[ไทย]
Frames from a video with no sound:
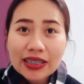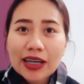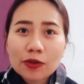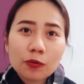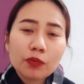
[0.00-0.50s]

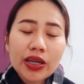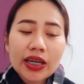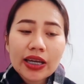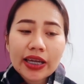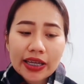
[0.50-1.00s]
เรื่อยๆทุกปี
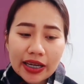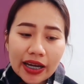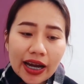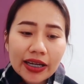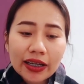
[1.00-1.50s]
อะไรเงี้ย
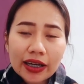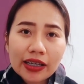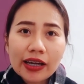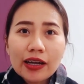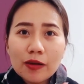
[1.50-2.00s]
นะคะ ดังนั้
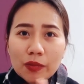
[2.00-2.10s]
นเนี่ย